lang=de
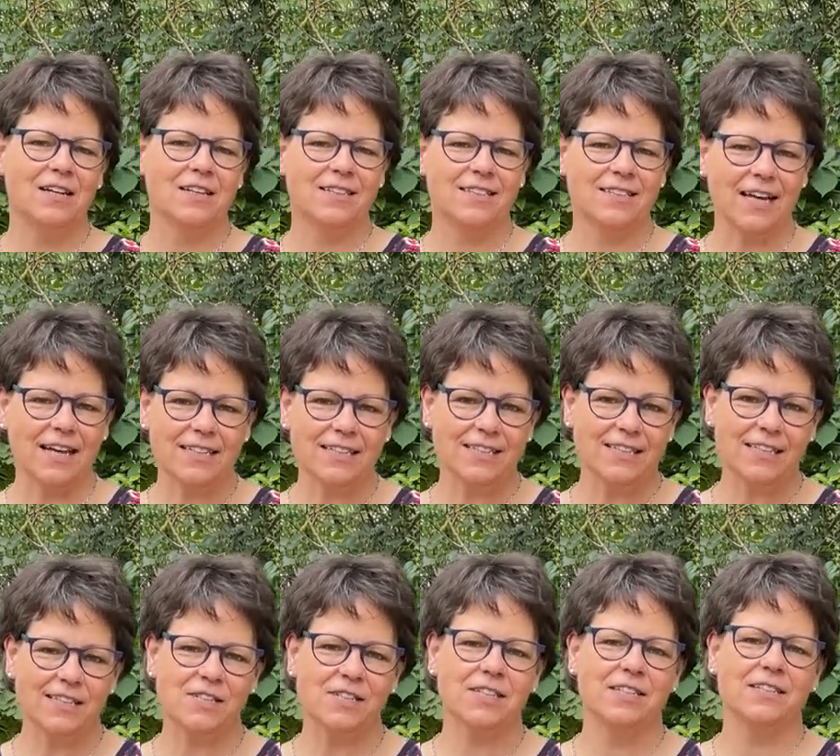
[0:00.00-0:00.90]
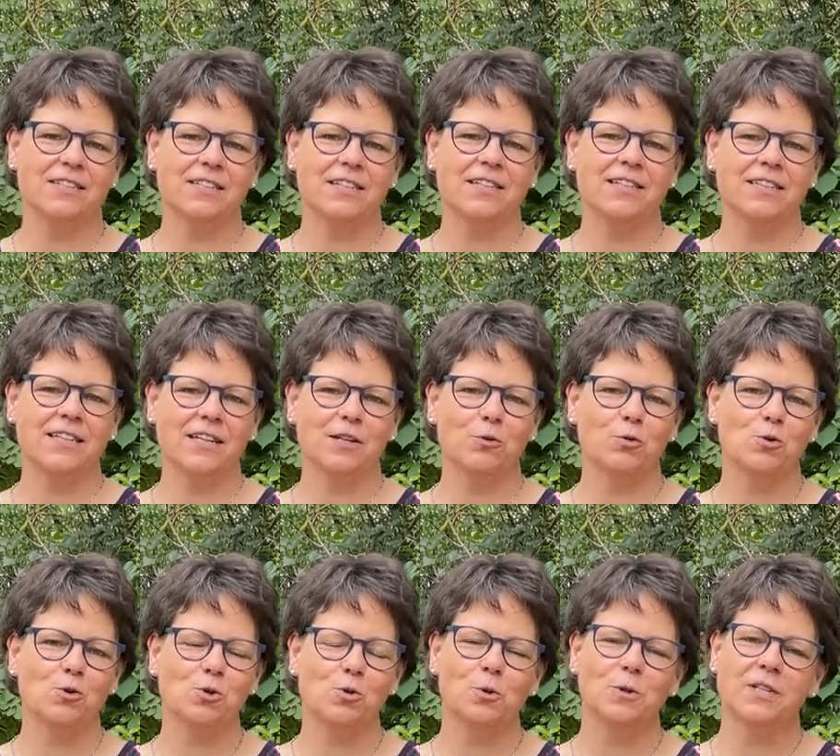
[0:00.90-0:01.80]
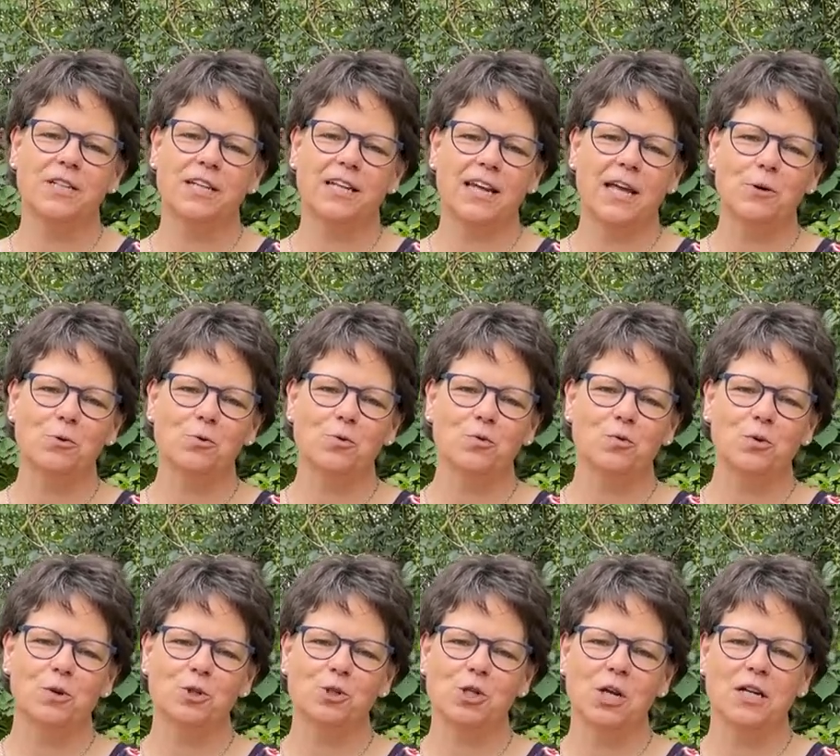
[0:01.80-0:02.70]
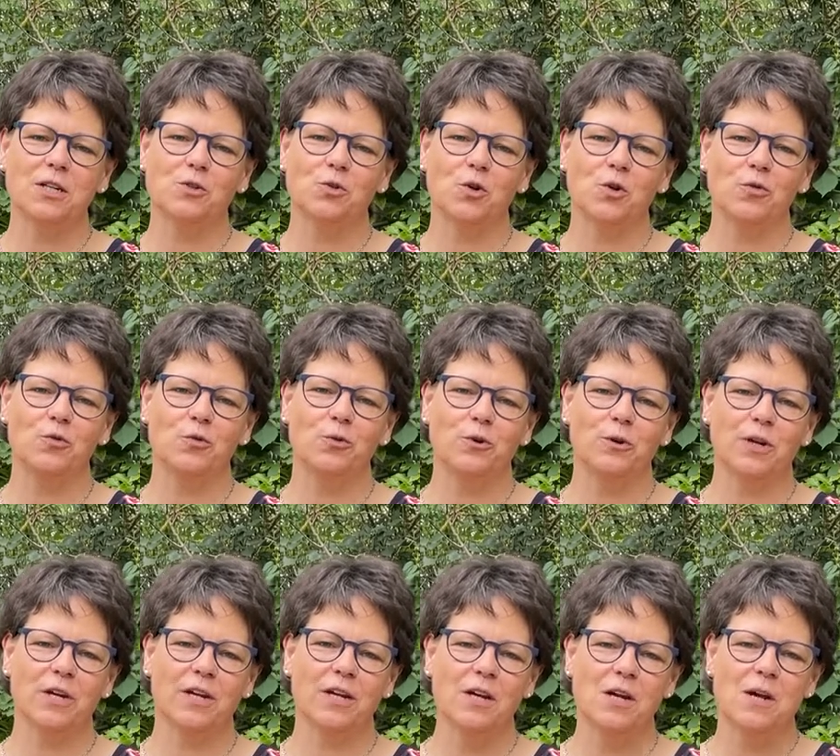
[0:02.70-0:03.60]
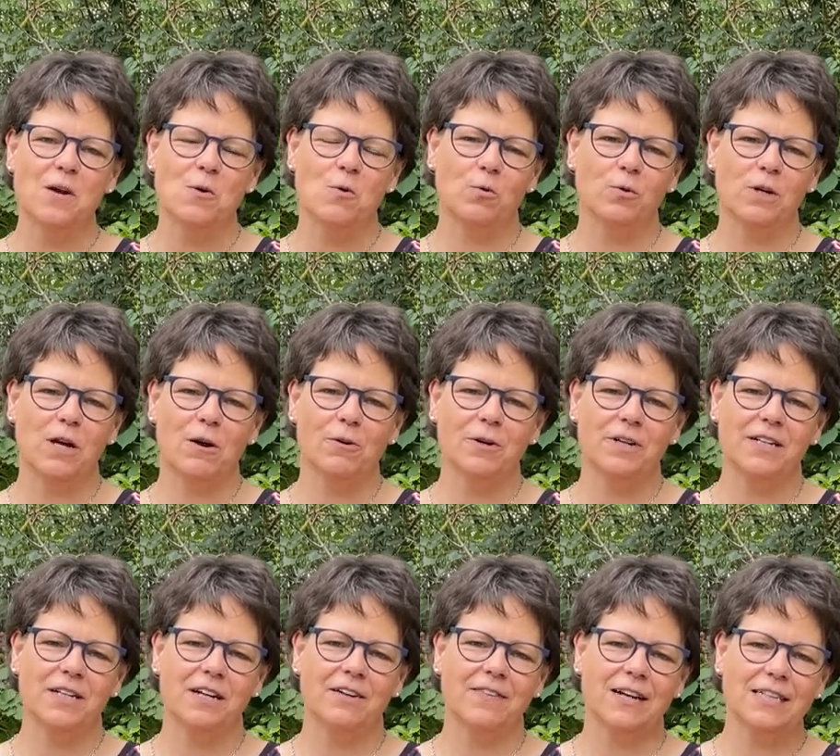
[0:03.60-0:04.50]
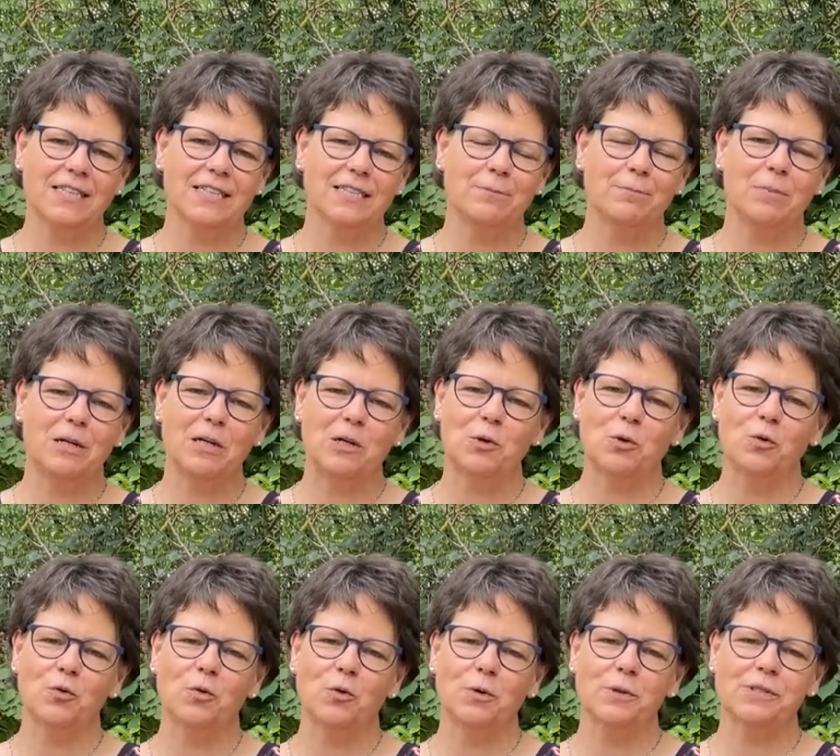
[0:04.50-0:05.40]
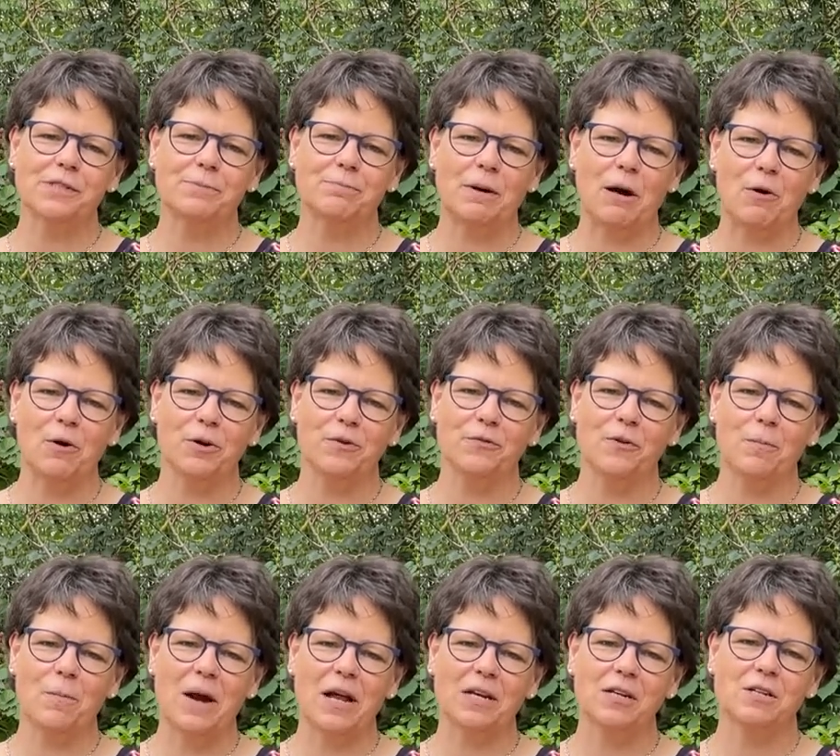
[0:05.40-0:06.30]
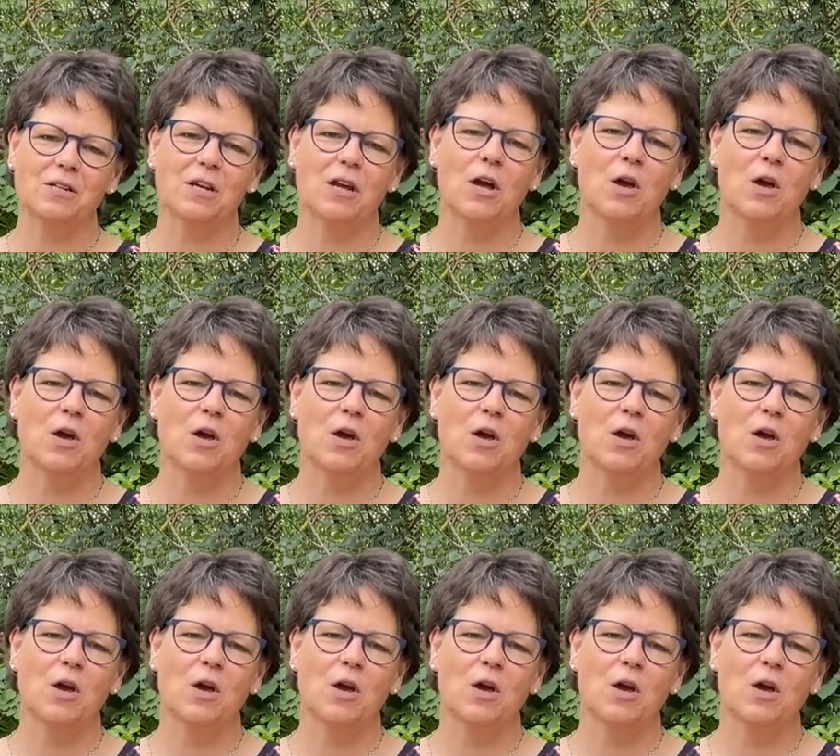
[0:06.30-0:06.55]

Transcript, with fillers: Sei es, dass ich in den Grundschulen den Ernährungsführerschein durchführe oder auch in der Erwachsenenbildung für unseren Bauernverband